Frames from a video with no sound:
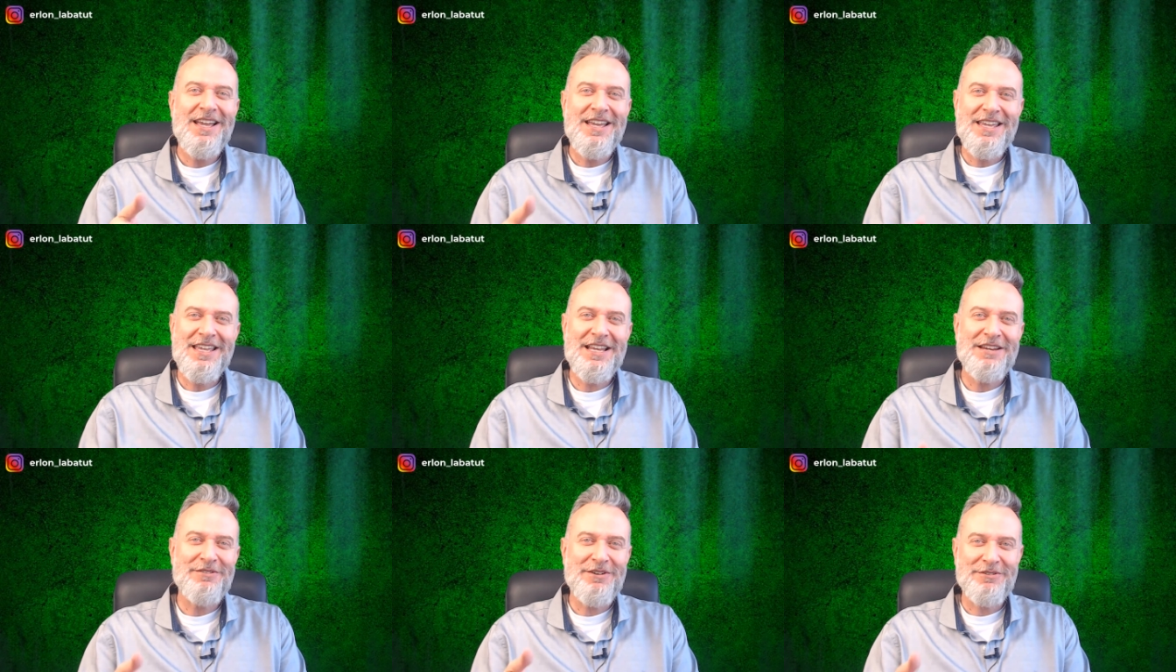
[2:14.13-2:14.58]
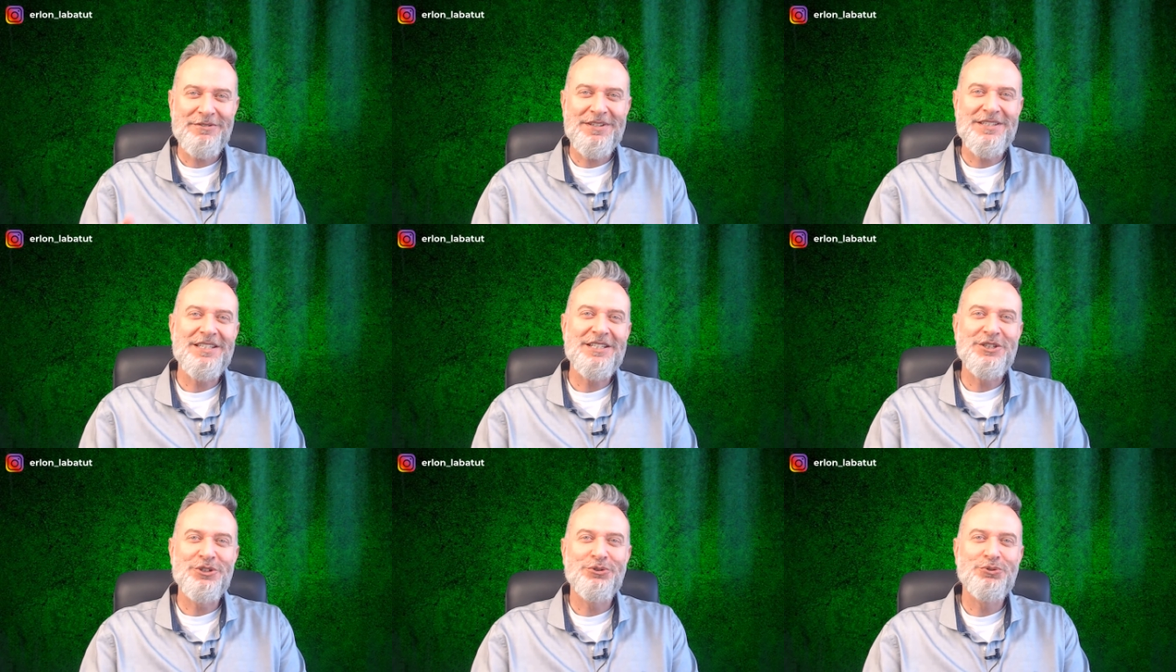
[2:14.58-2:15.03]
e ele vai
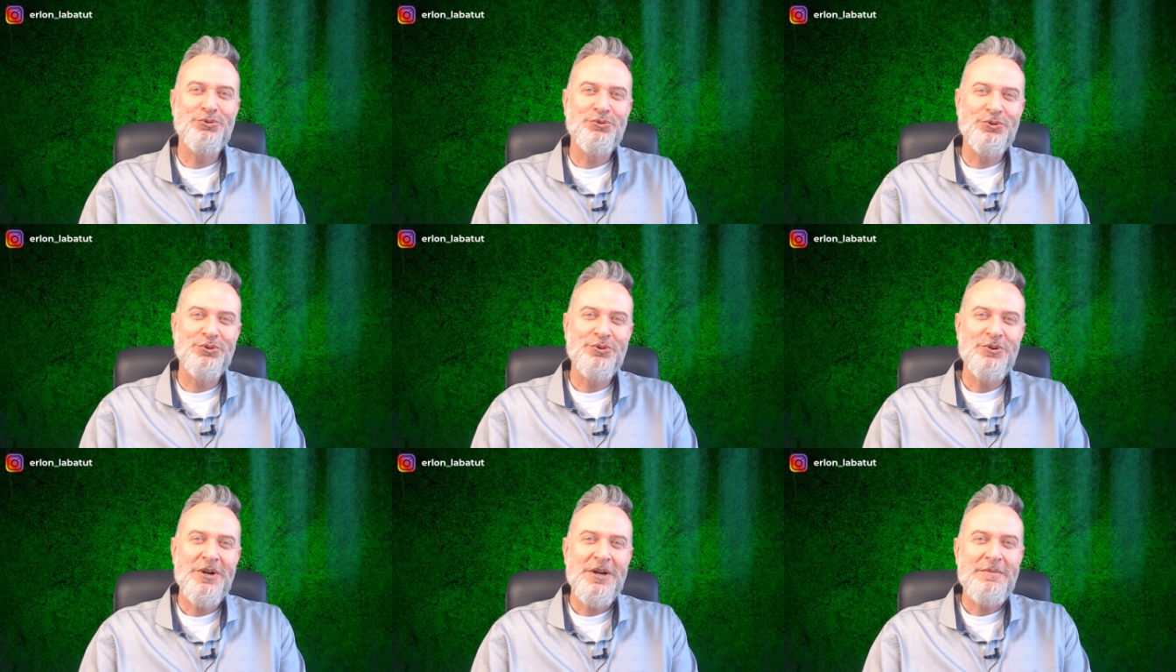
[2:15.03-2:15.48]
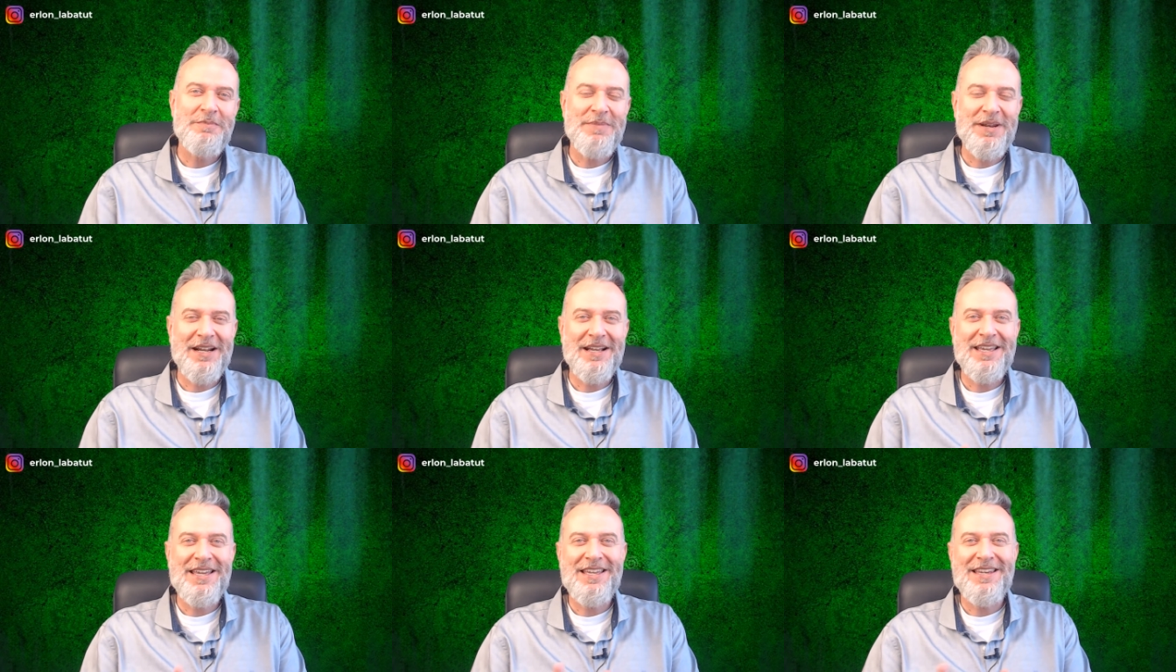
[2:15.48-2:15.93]
fazer de tudo
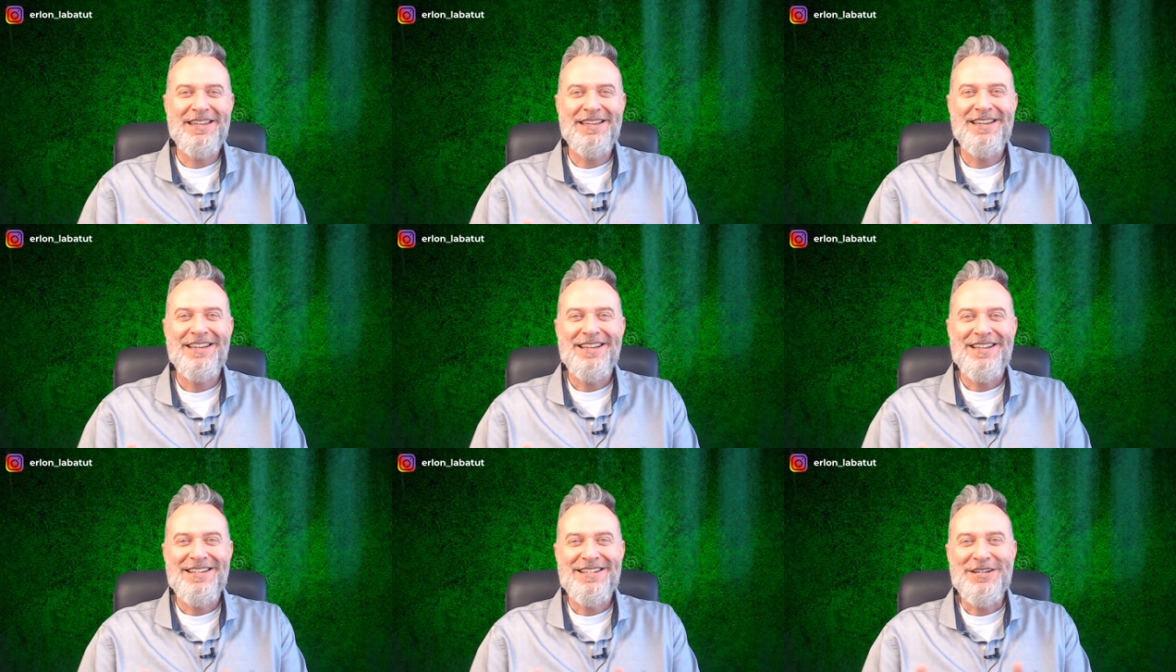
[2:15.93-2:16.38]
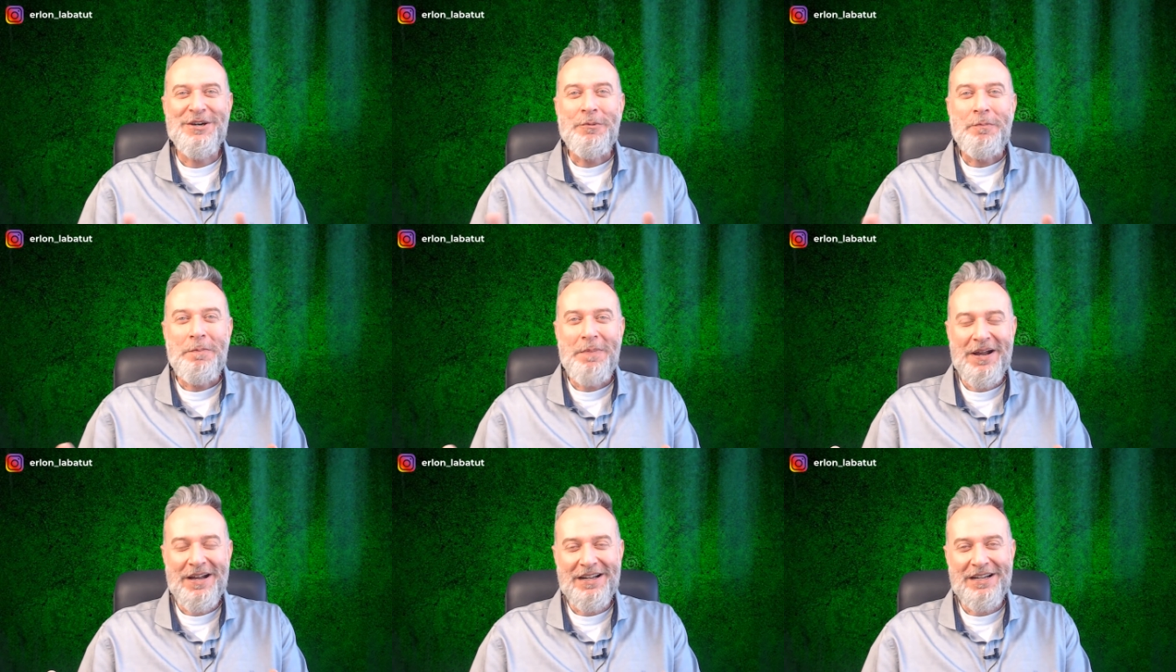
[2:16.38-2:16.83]
para querer não
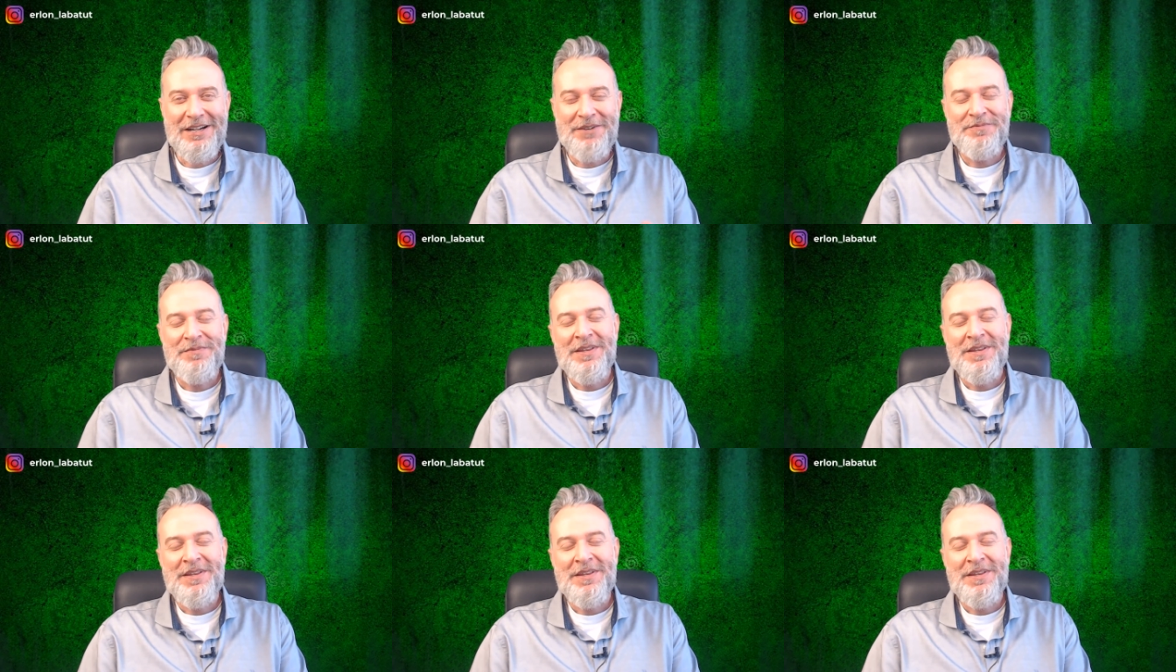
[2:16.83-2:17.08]
pagar.